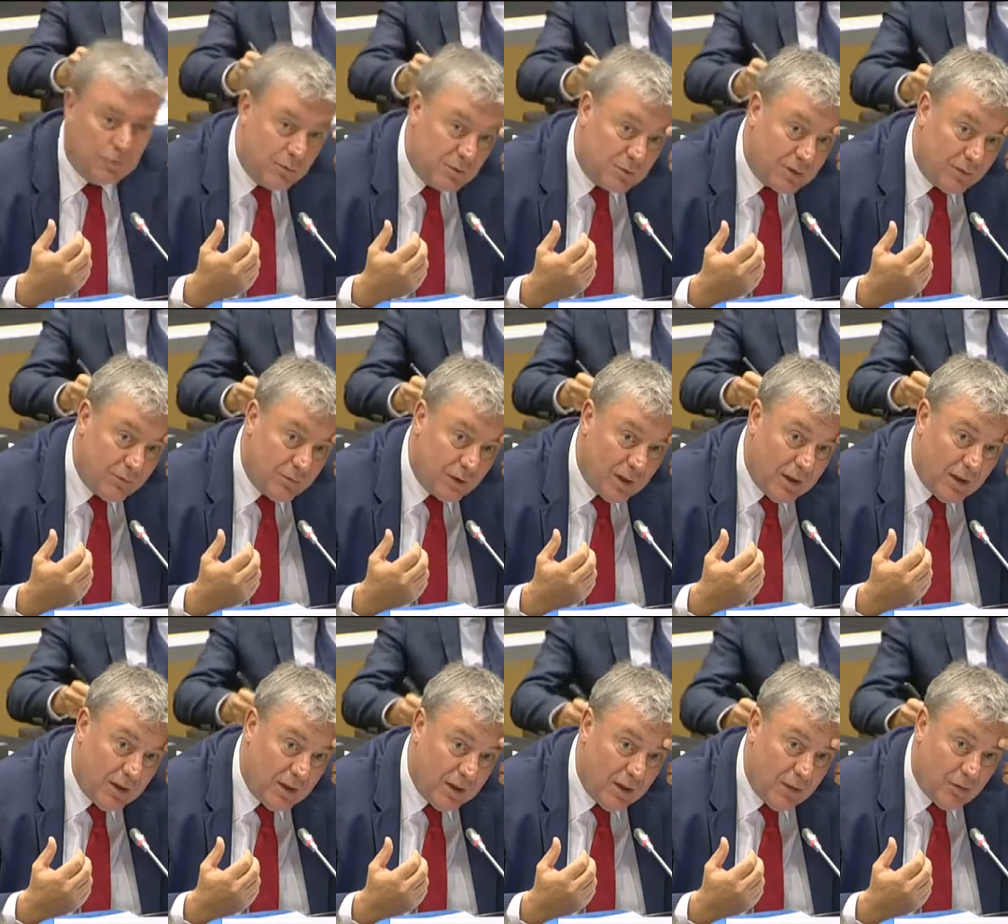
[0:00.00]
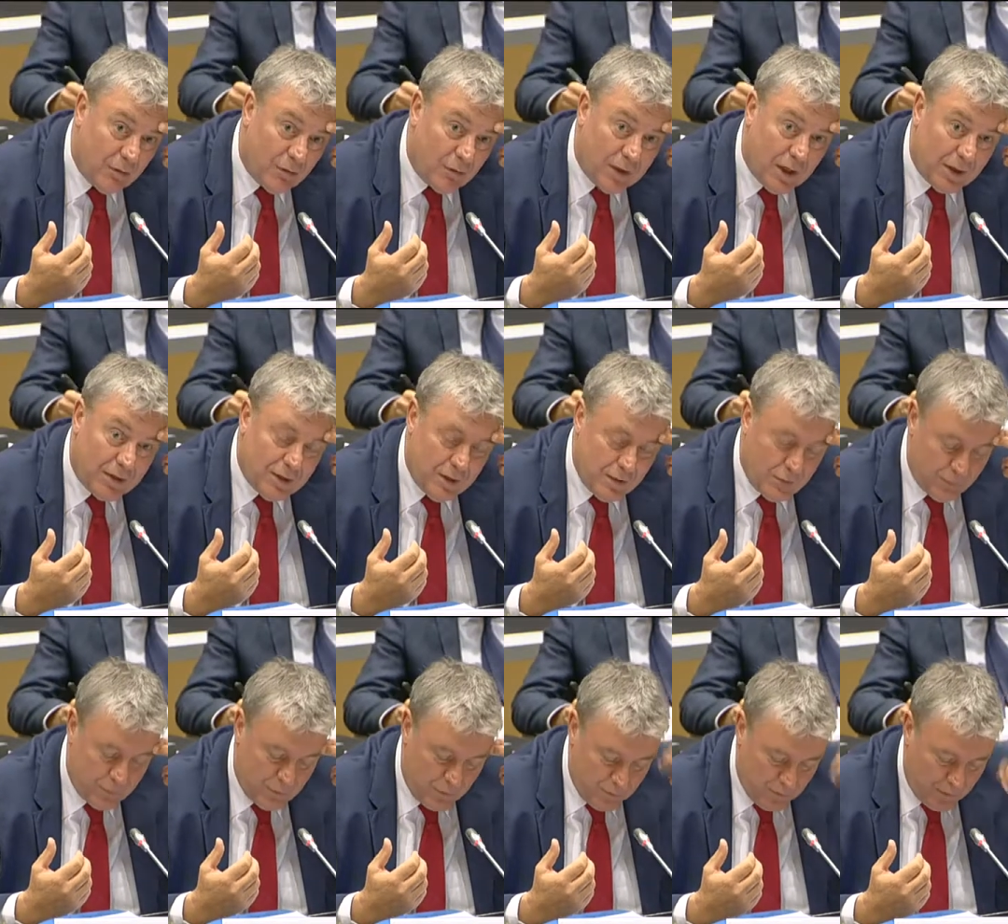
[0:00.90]
Et je pense qu'il faudrait regarder
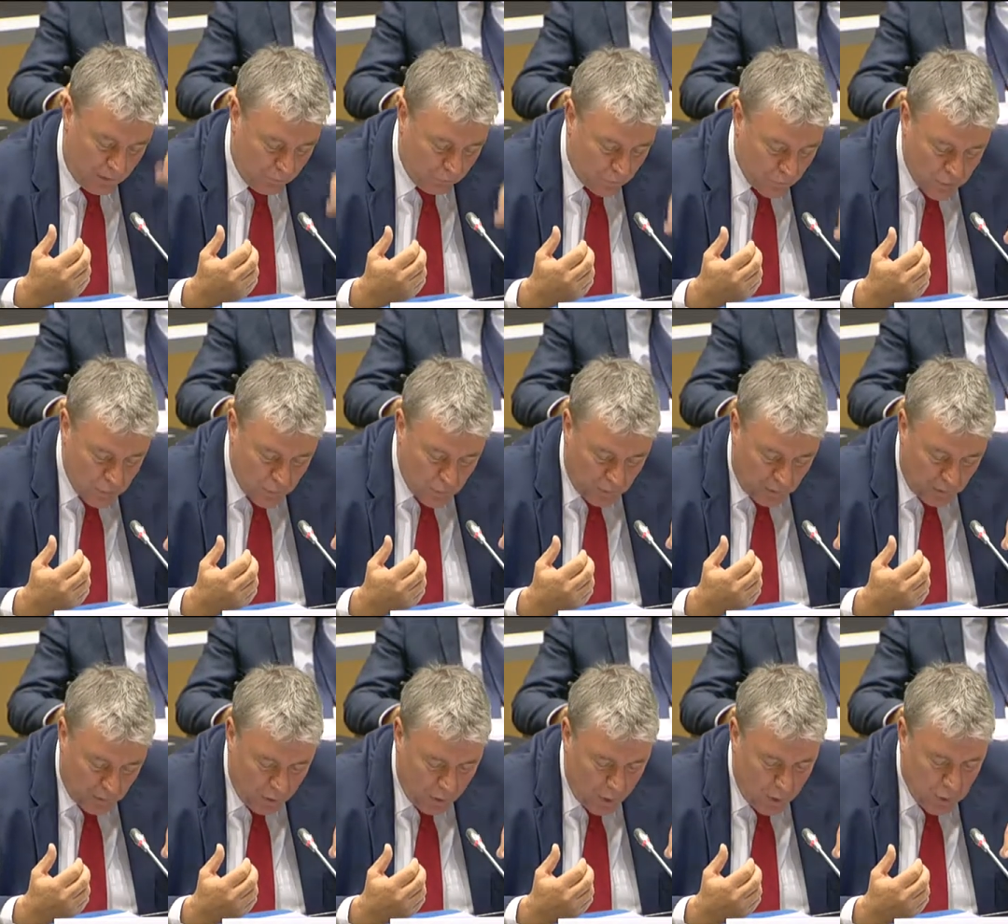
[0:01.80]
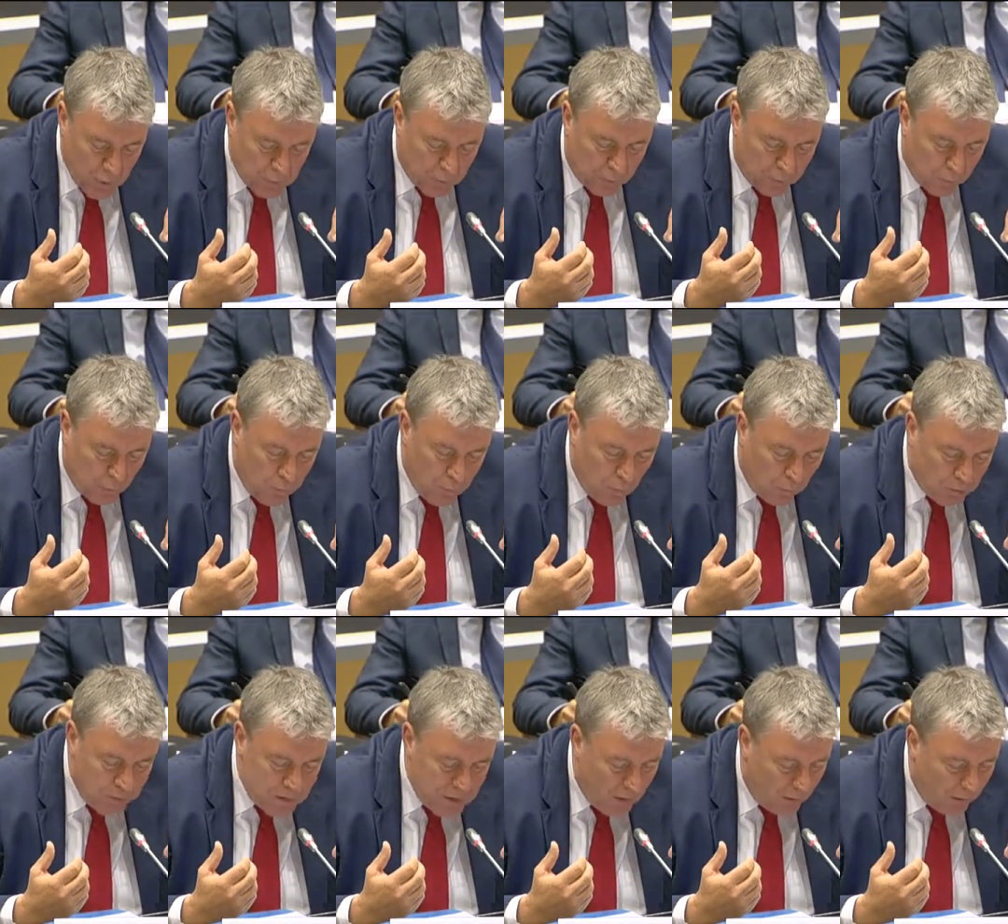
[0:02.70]
les choses comme ça. Donc moi, je ne suis, suis pas trop
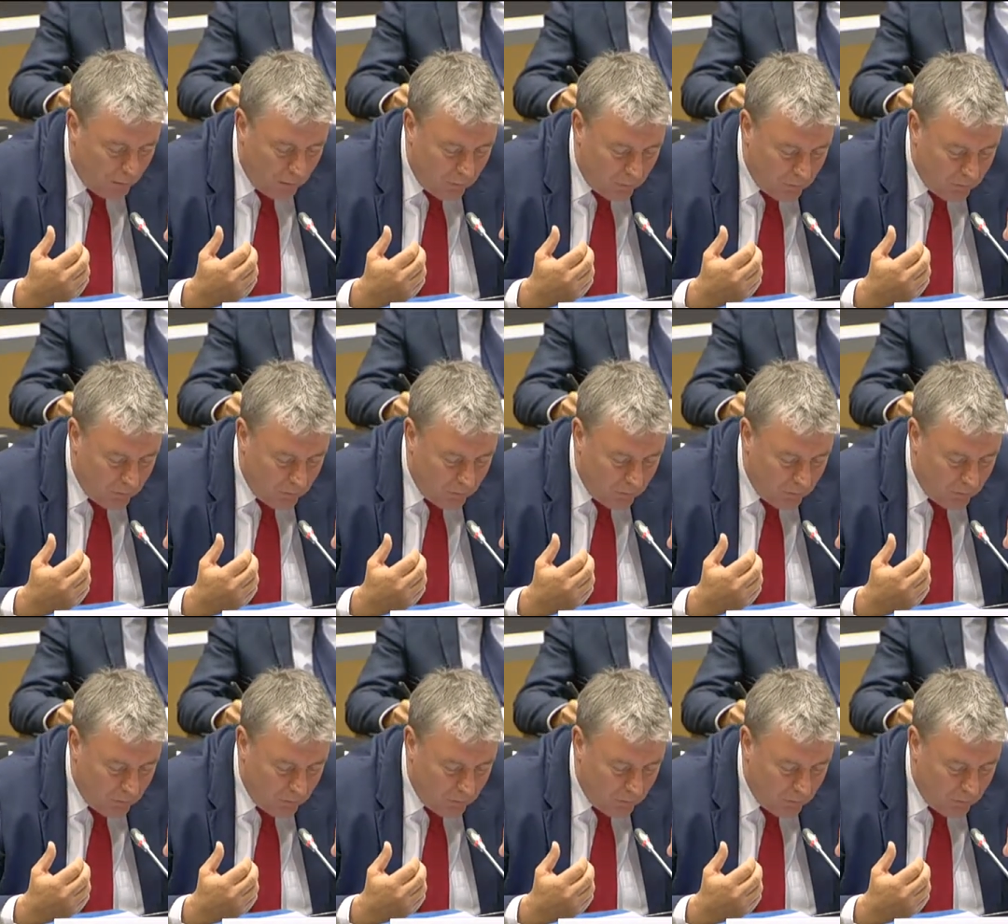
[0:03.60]
pour dire...